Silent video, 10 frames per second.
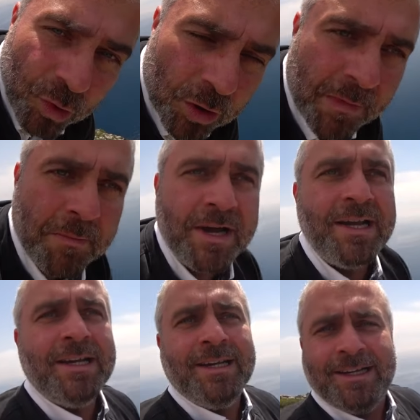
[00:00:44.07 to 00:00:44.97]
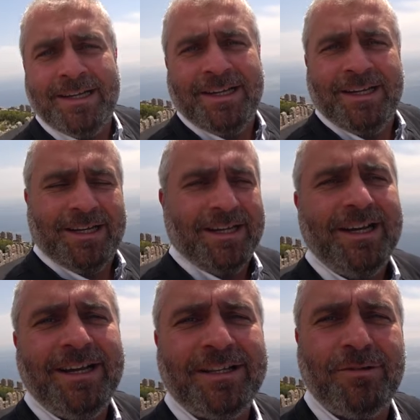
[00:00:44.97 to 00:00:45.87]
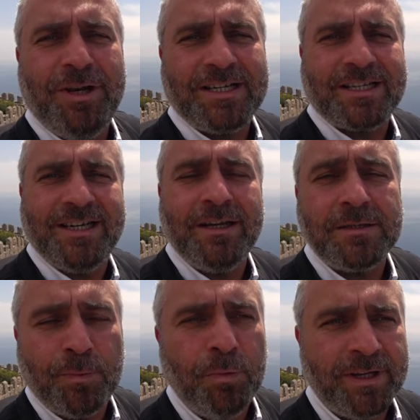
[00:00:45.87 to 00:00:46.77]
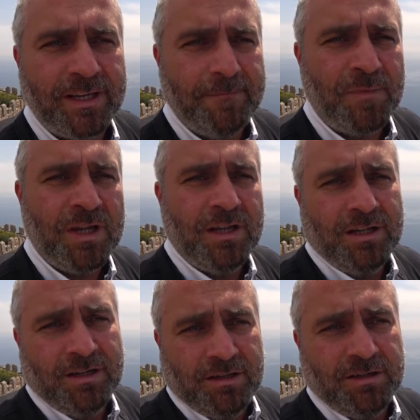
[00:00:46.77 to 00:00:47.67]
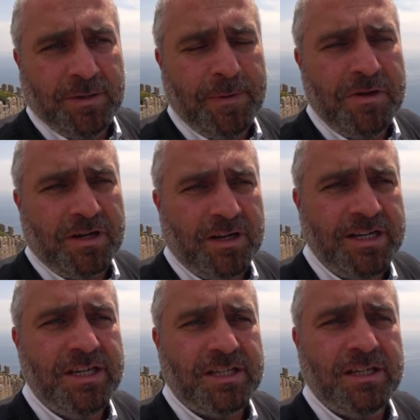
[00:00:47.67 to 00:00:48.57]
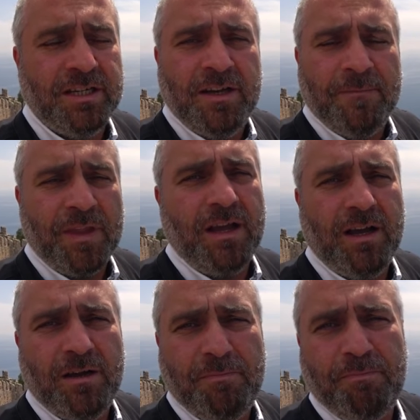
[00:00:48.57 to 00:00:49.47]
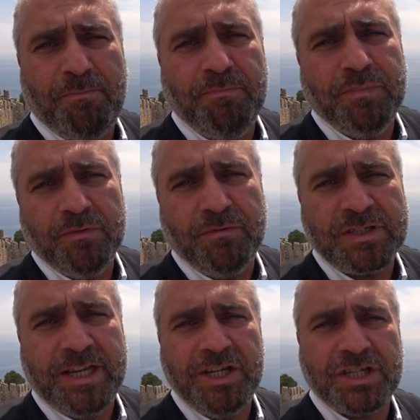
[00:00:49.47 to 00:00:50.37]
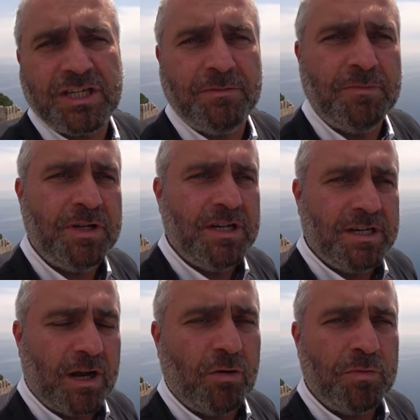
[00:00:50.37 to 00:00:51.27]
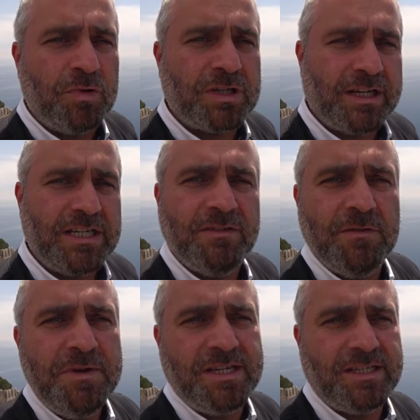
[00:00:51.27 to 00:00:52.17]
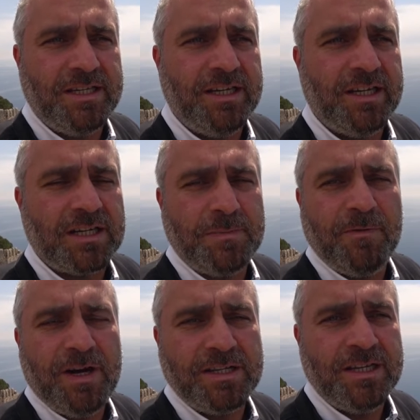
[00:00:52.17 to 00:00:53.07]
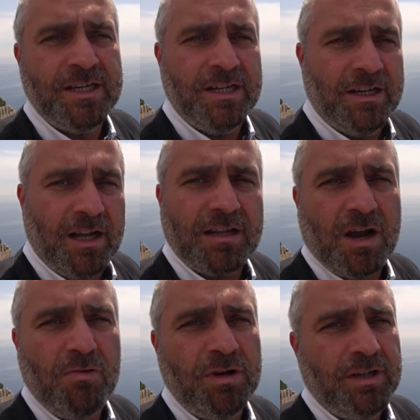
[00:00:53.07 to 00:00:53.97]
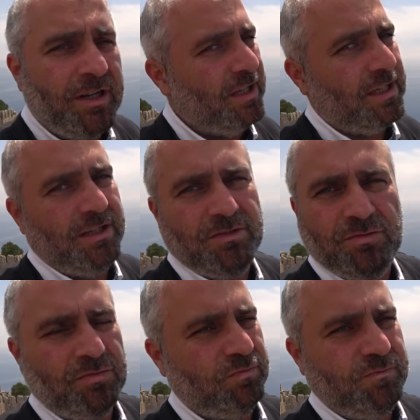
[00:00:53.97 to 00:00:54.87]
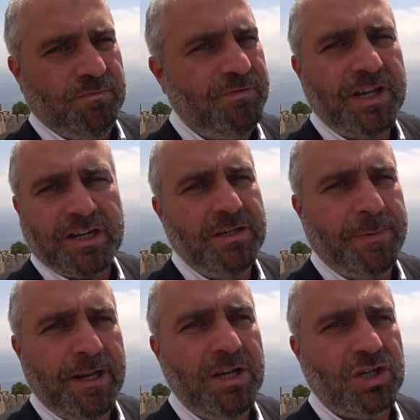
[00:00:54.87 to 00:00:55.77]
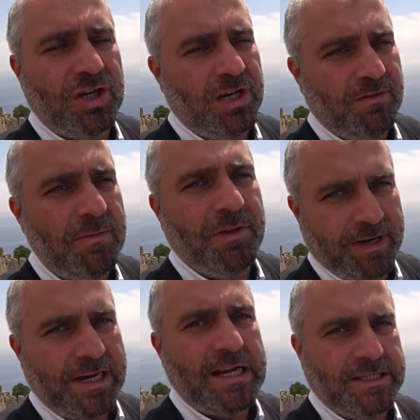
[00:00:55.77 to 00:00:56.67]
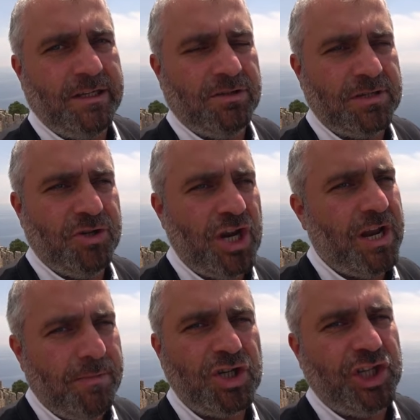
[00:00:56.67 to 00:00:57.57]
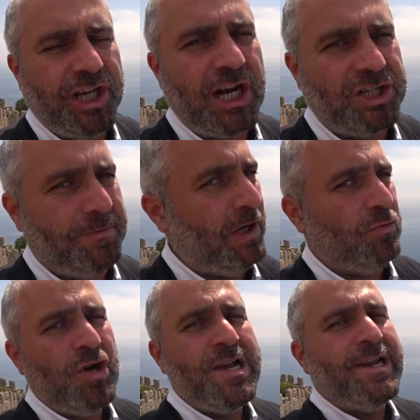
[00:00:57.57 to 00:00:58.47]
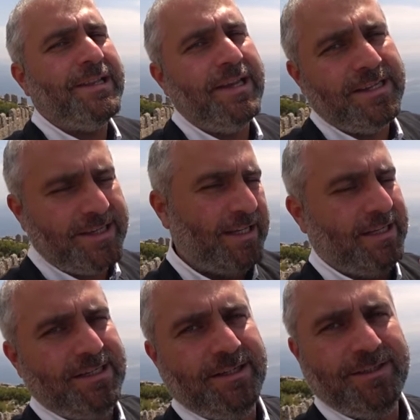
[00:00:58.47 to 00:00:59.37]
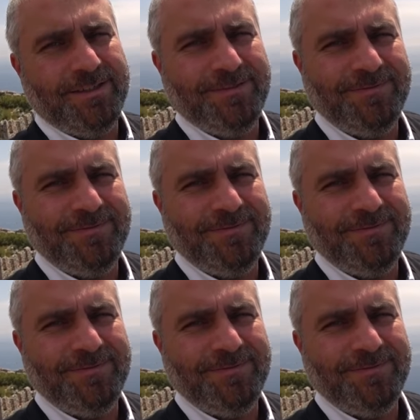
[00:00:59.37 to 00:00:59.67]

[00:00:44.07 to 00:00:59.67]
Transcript: нормам Турецкой Республики. Например, ходить э, в историческом каком-нибудь красивом месте и распивать алкоголь – это ну, верх неприличия, и вам наверняка сделают замечания обычные граждане, поэтому нельзя так делать.